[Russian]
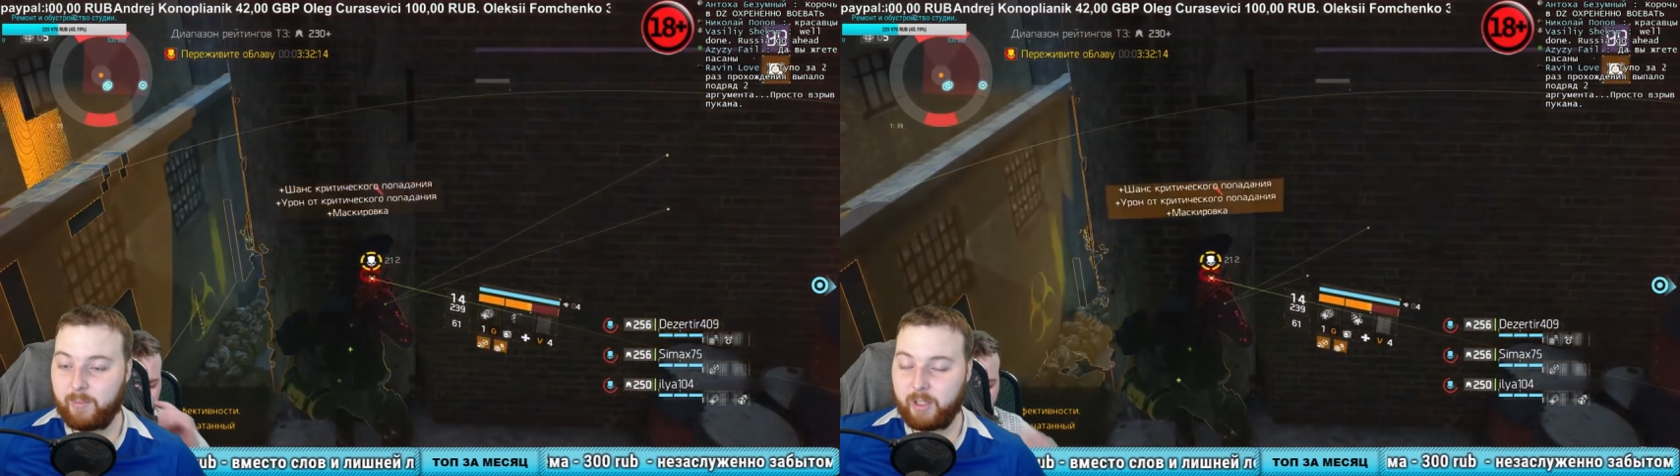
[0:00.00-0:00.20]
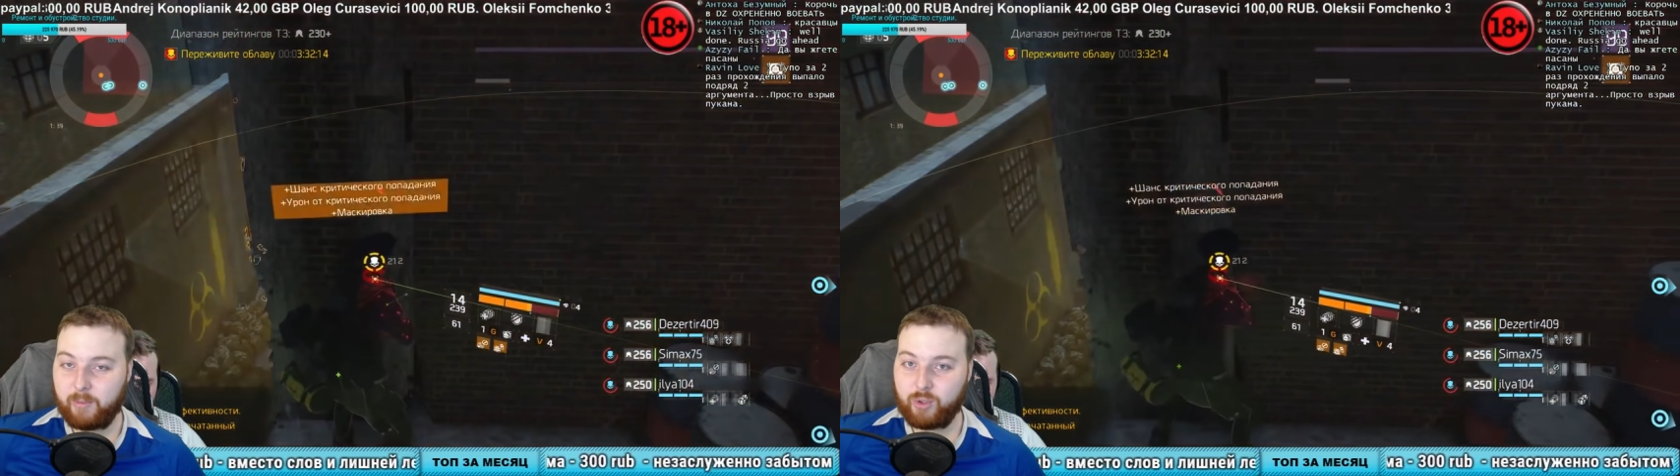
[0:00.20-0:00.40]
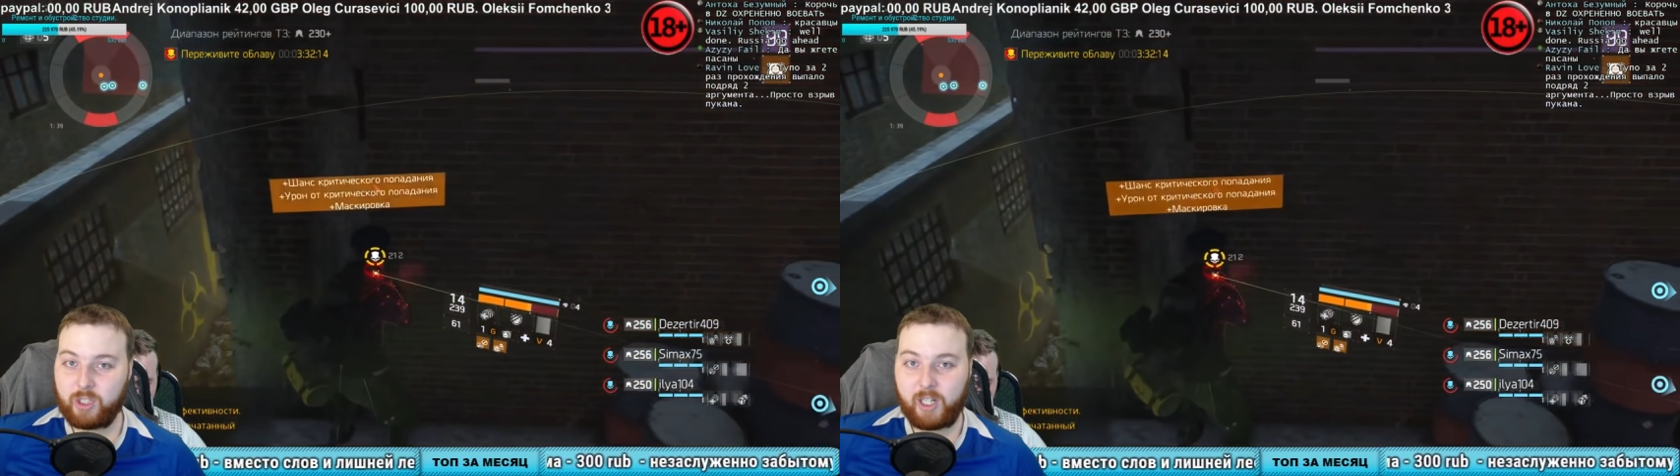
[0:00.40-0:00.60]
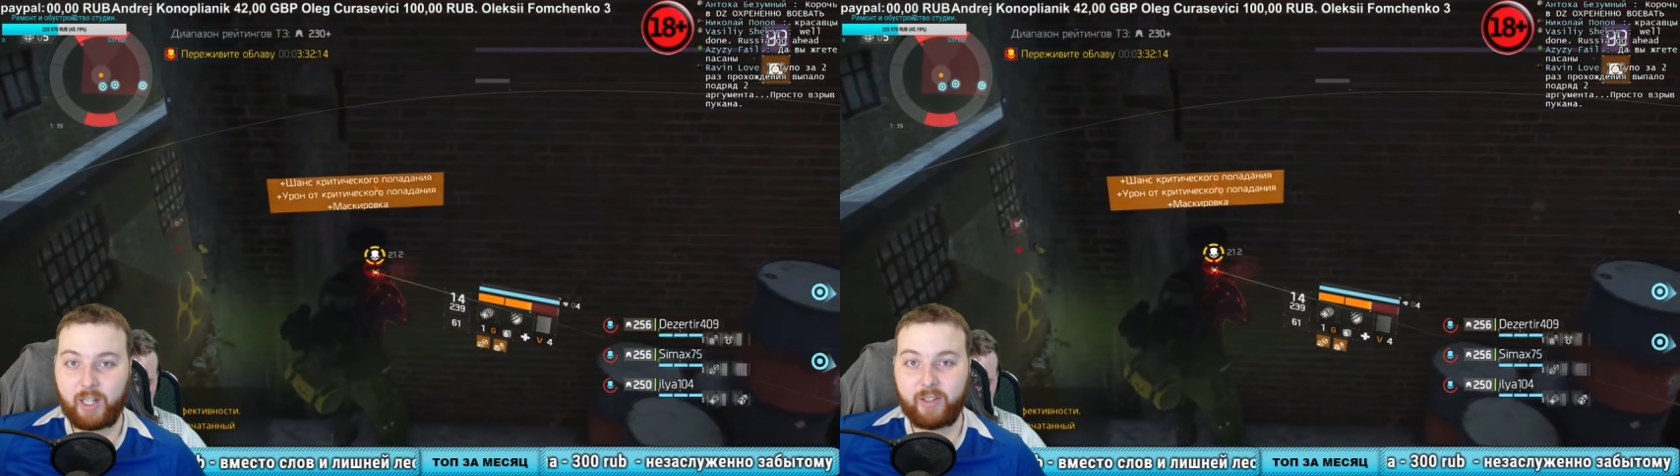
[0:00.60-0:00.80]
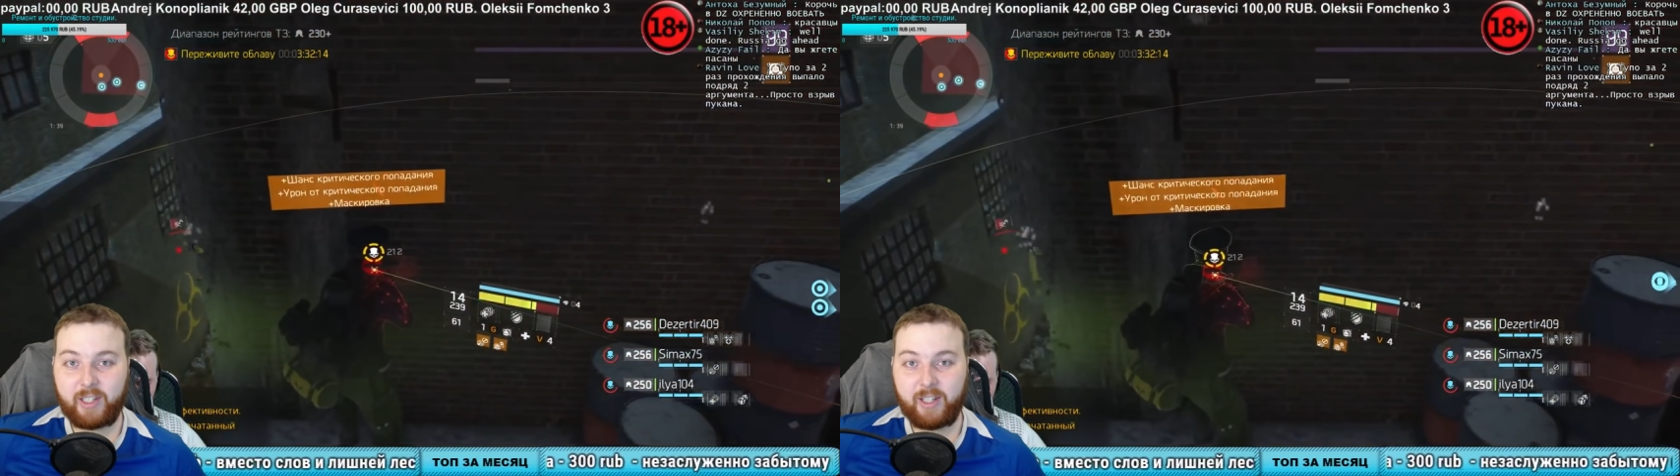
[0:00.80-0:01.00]
потому что
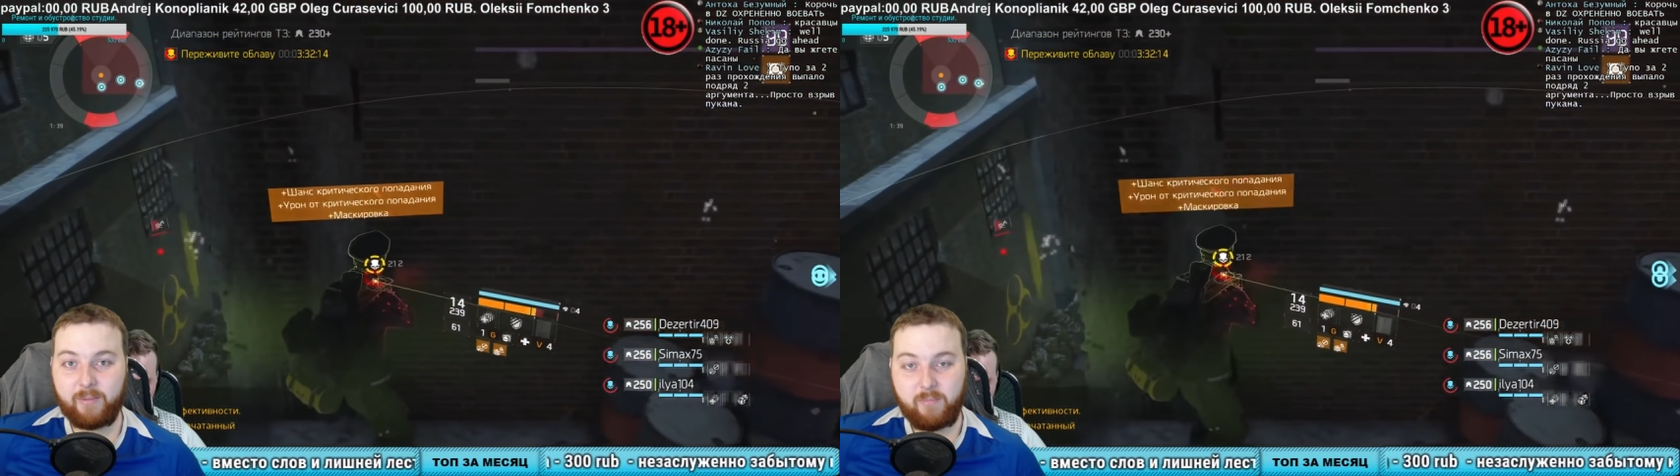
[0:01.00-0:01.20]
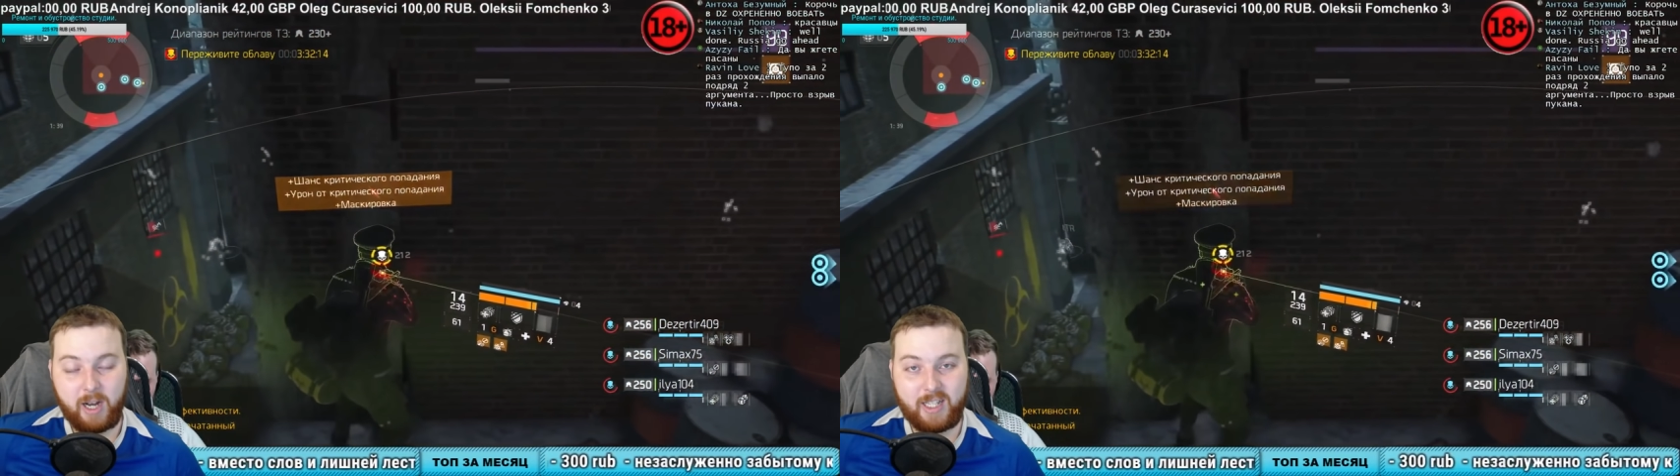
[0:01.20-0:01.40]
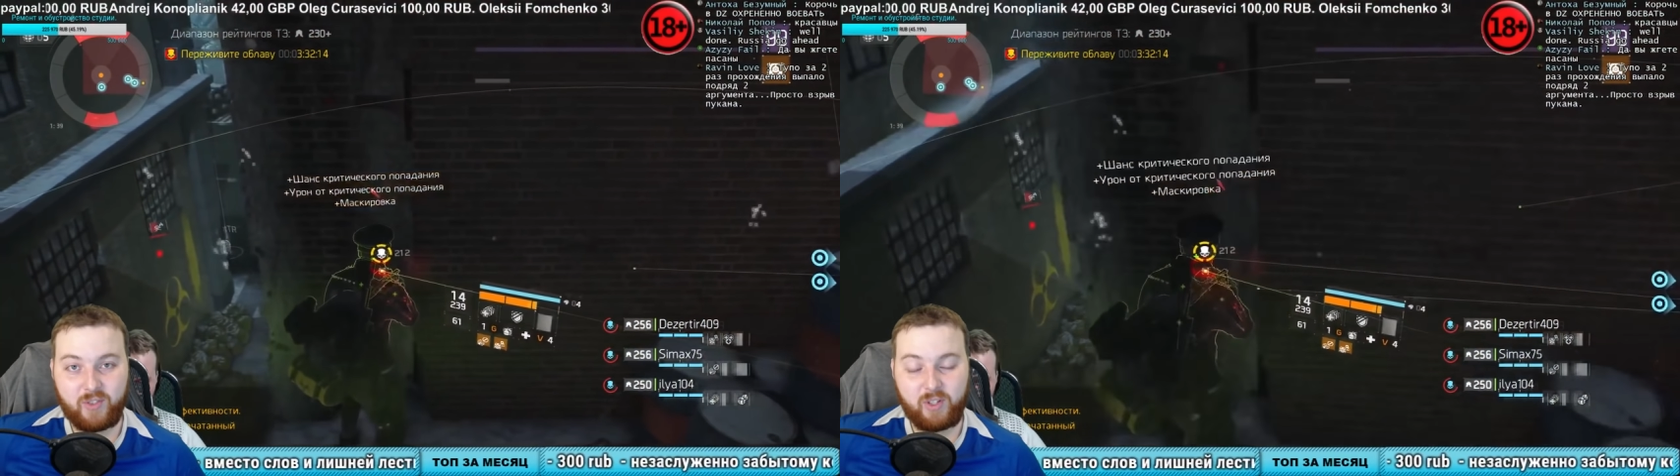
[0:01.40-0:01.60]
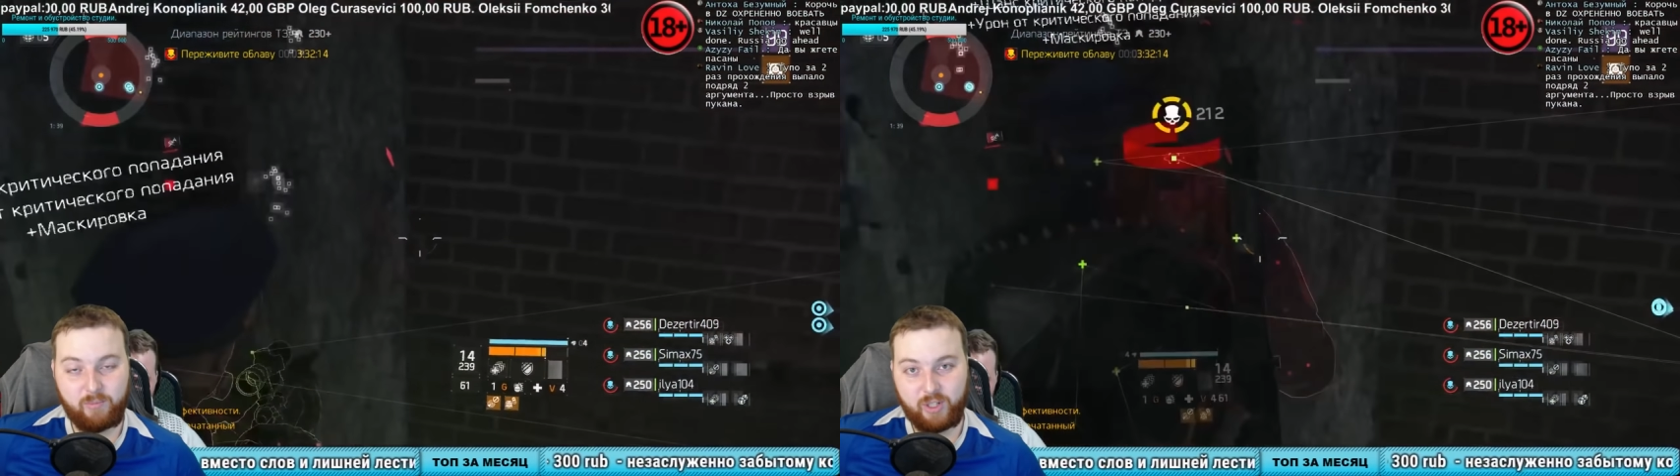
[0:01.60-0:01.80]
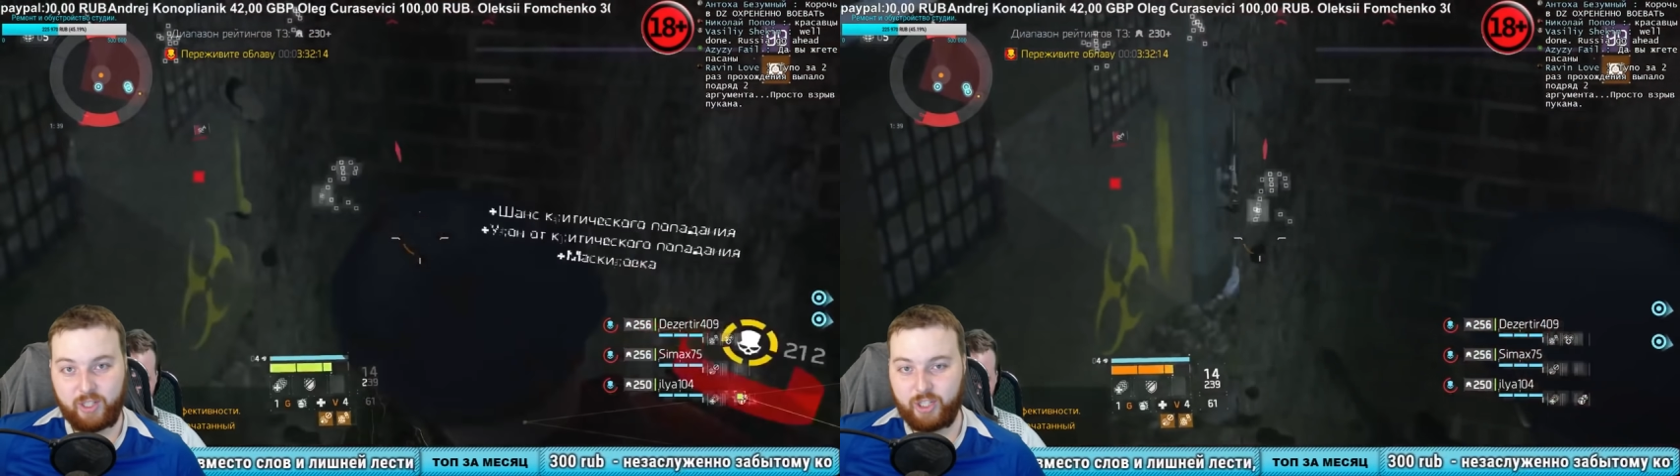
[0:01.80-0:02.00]
контент базовый
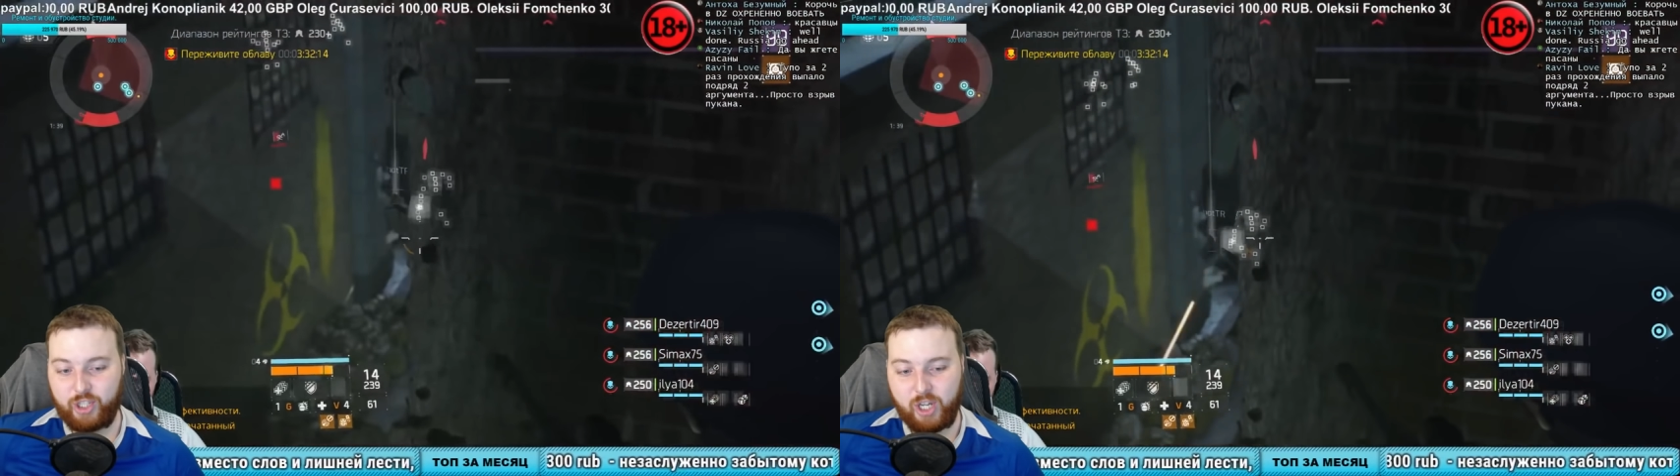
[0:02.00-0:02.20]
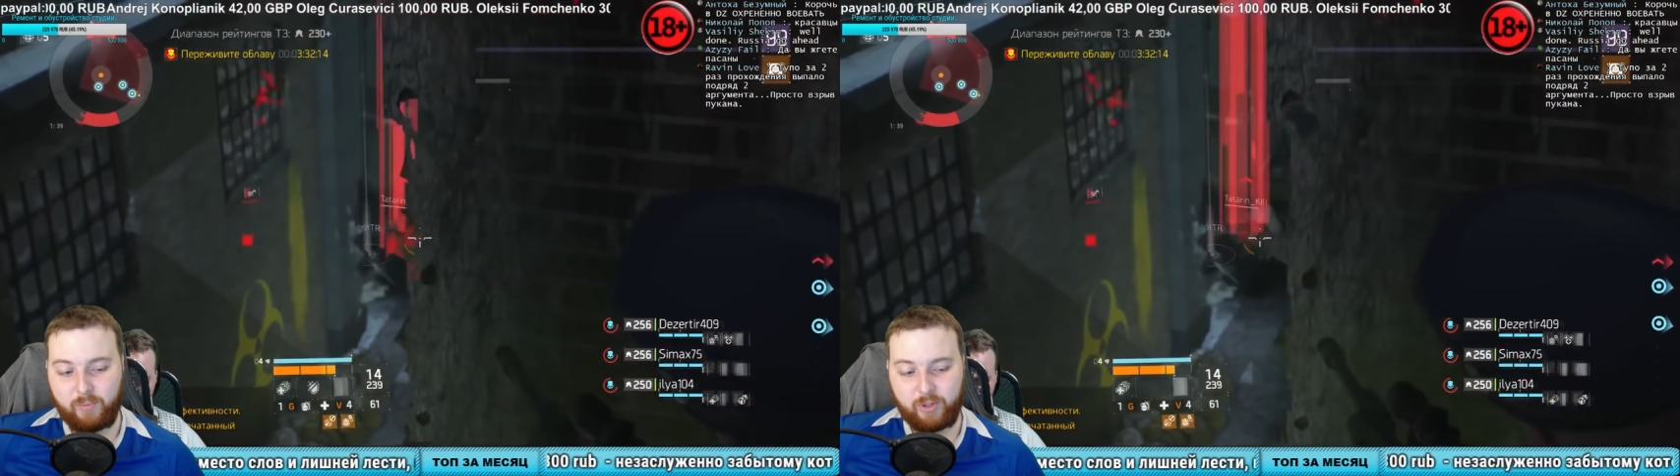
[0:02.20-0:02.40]
был исчерпан